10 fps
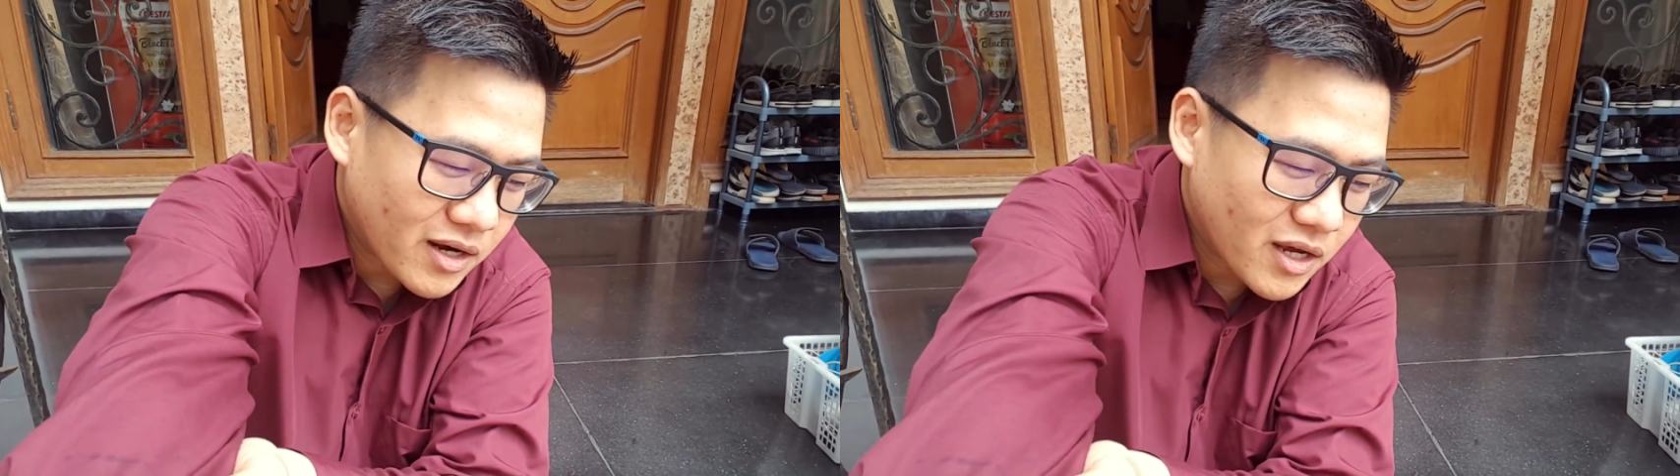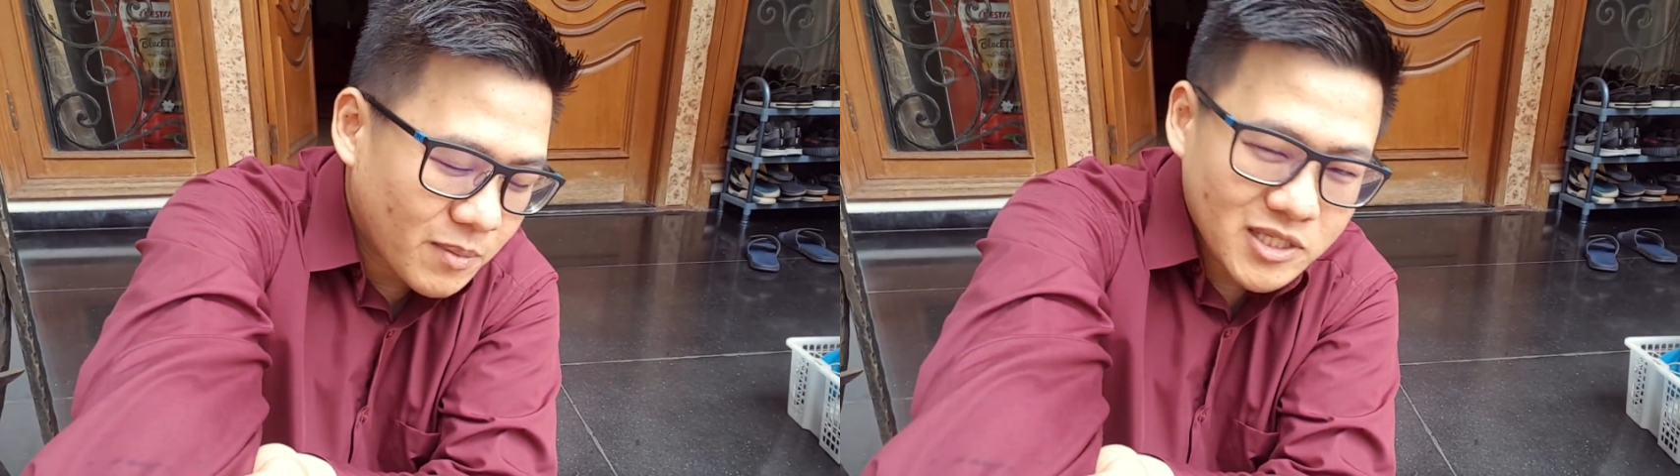
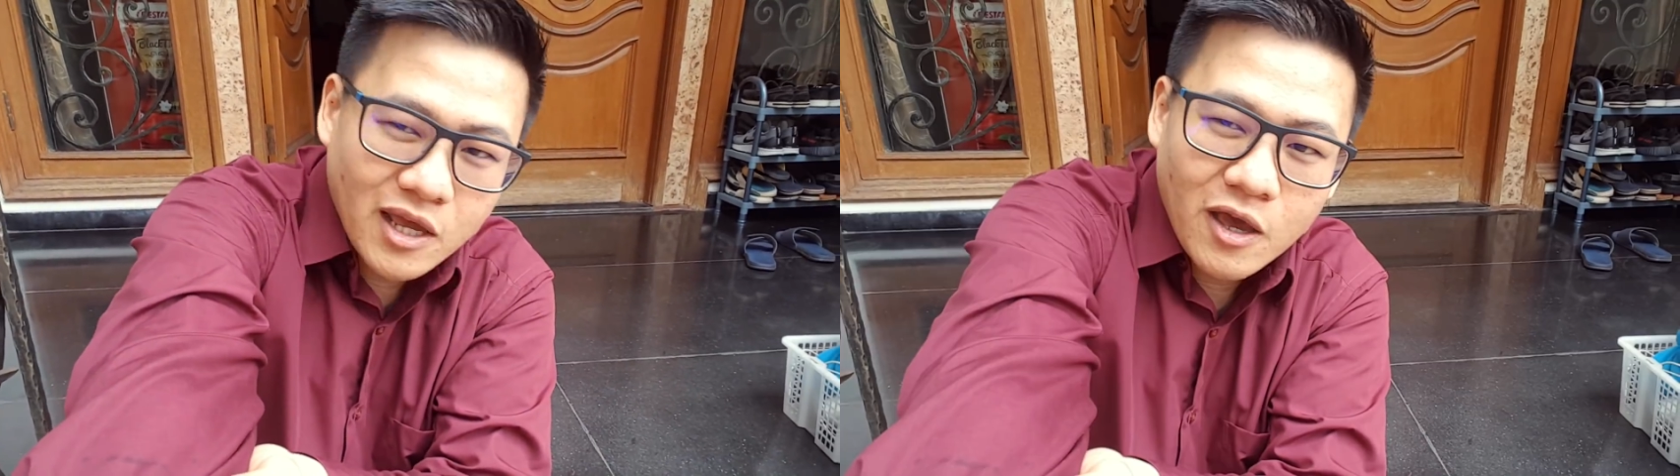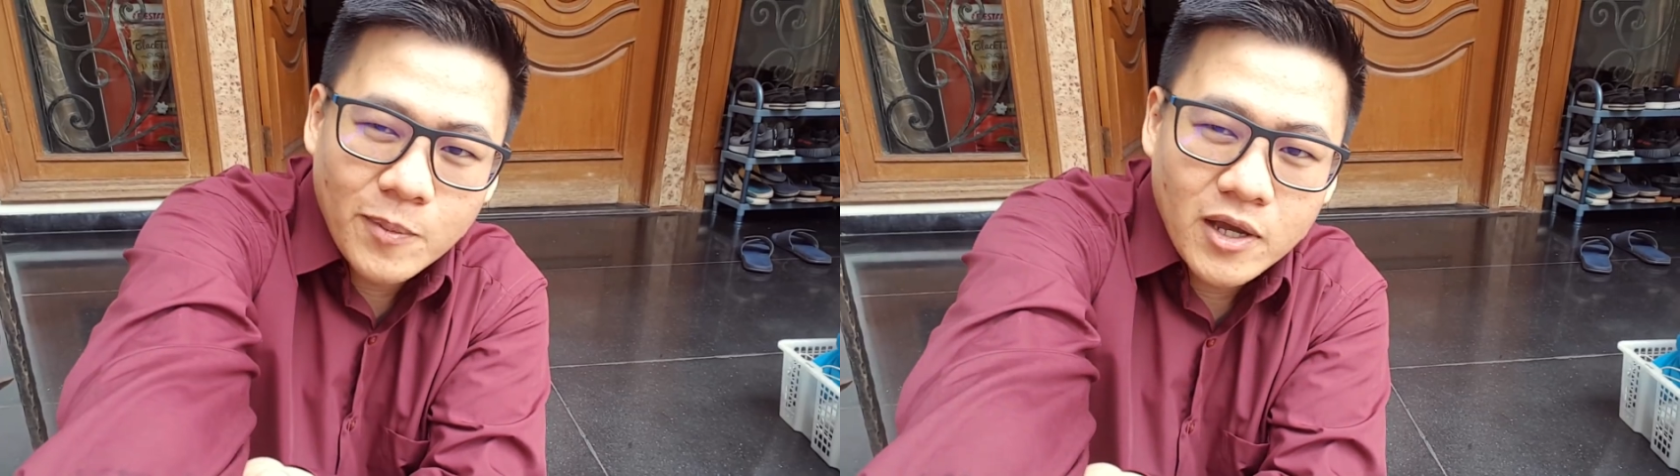ada
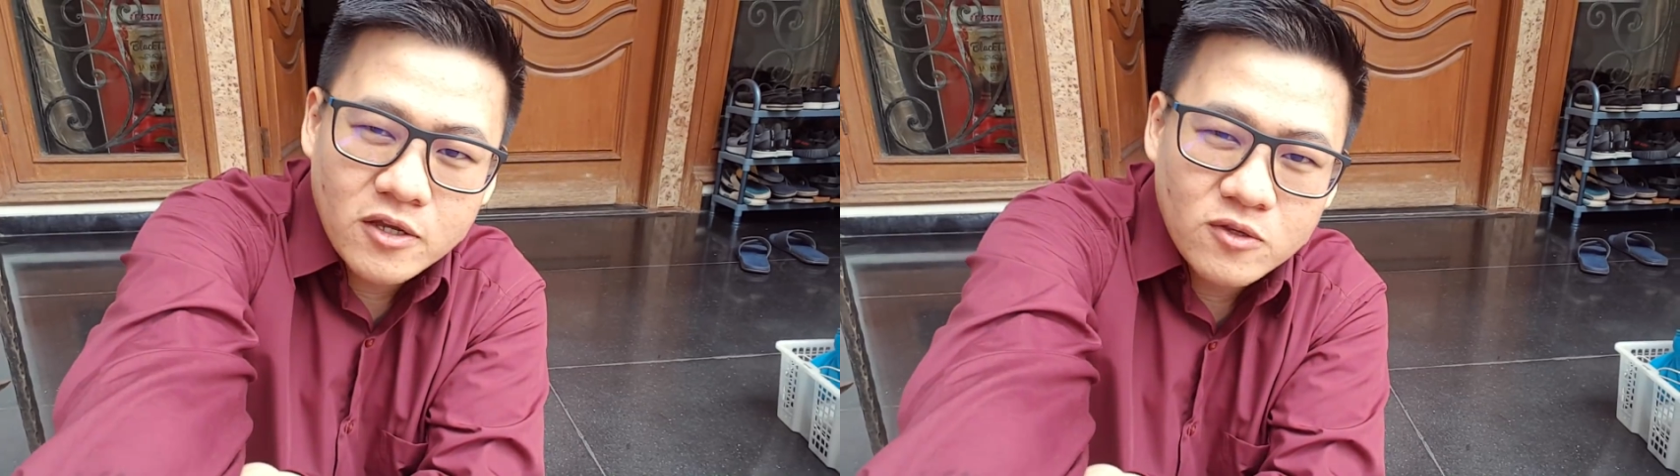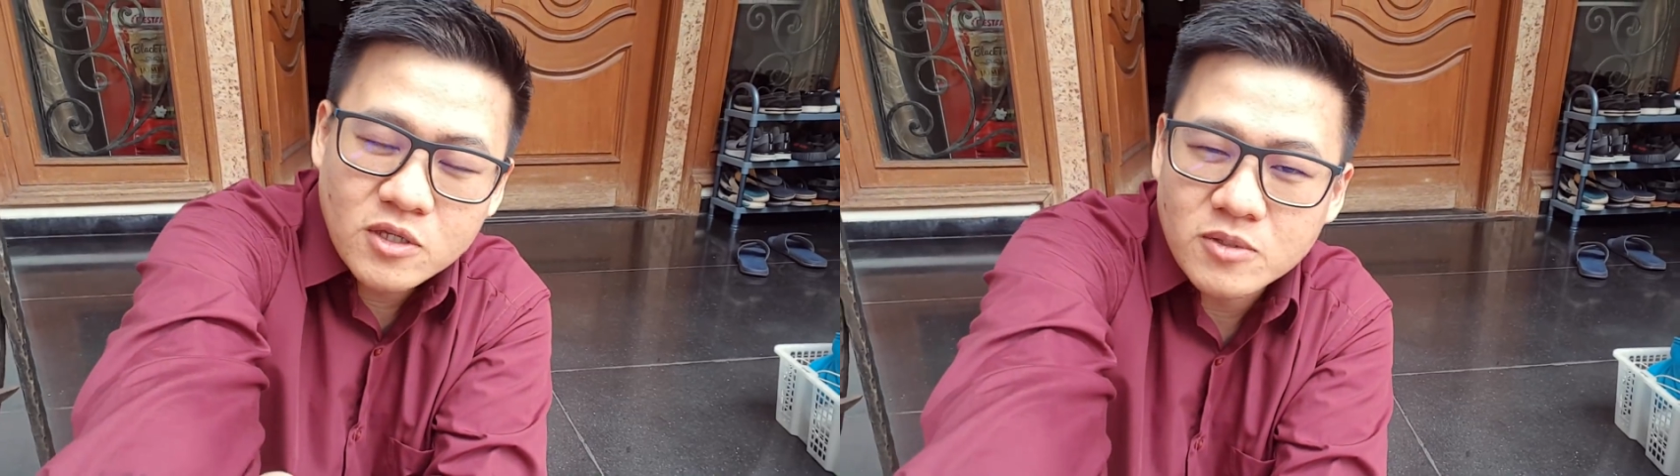masalah apa
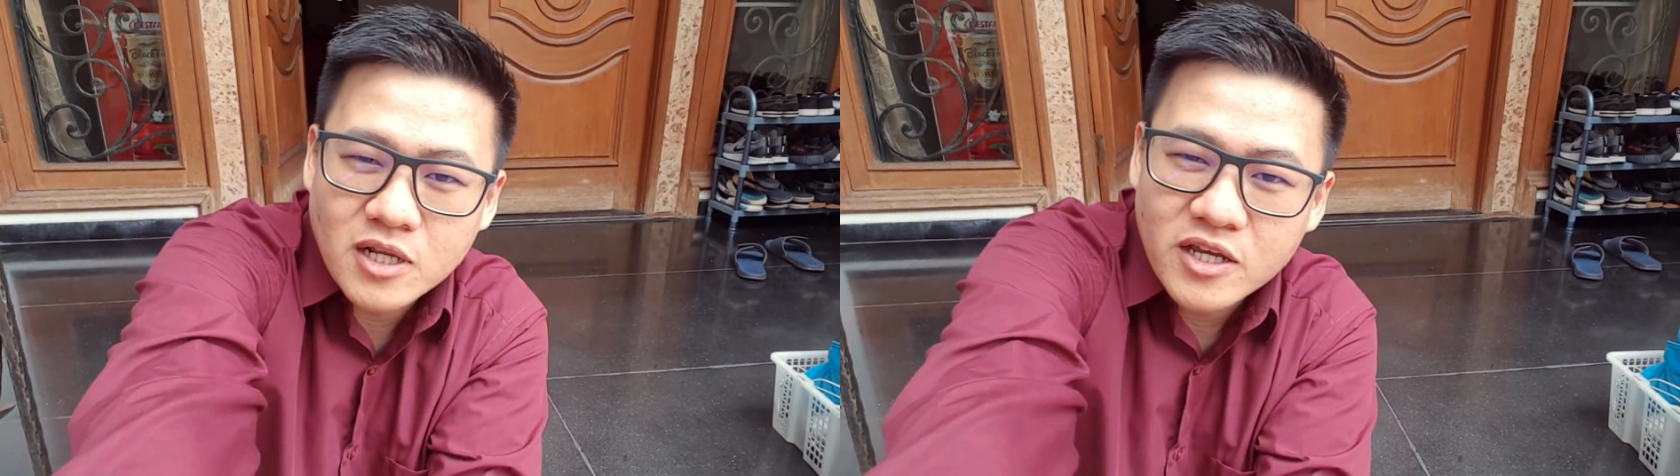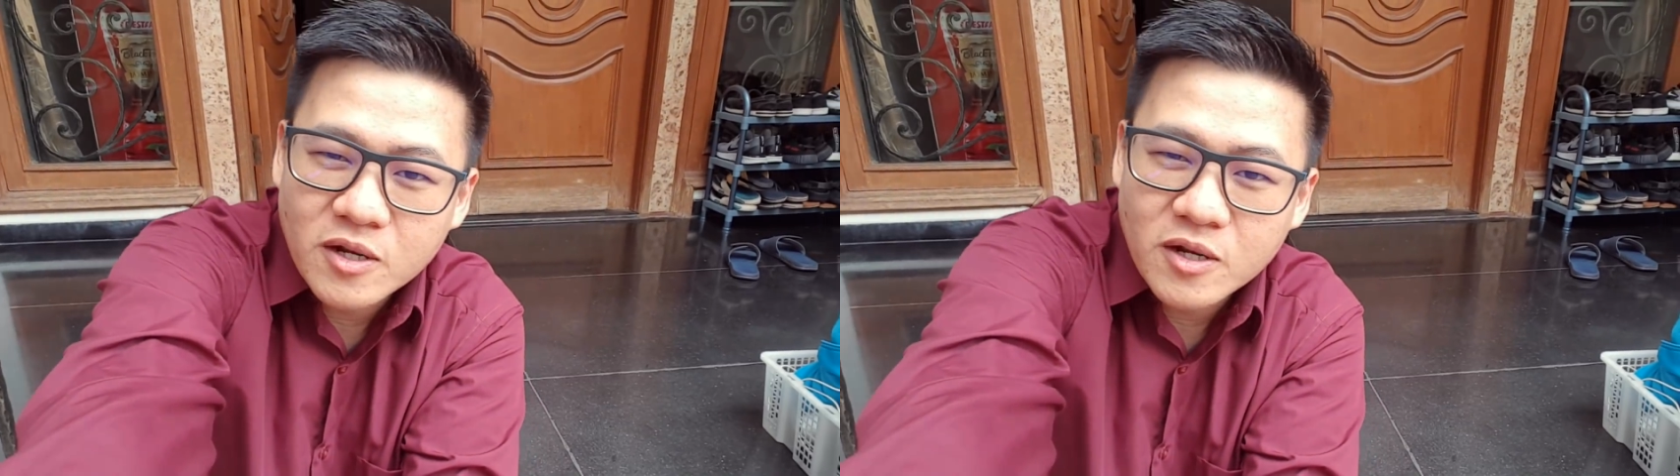gitu sama sekali